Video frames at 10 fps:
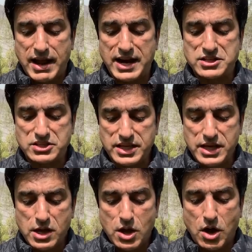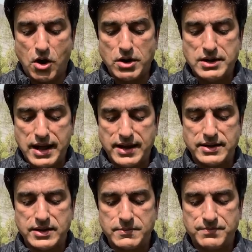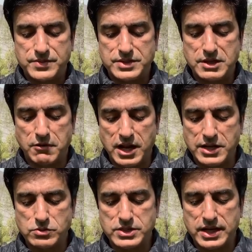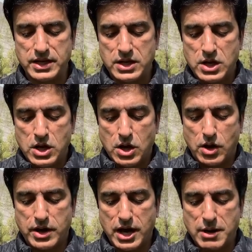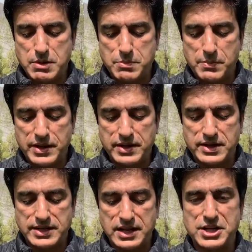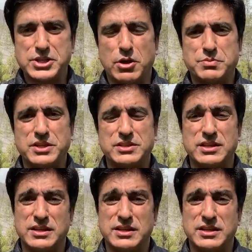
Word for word: एट सी ऑन लैंड जी वाला न्यूज़ है और आर्मी प्रिपेयरिंग रिटेलिएशन ऑप्शन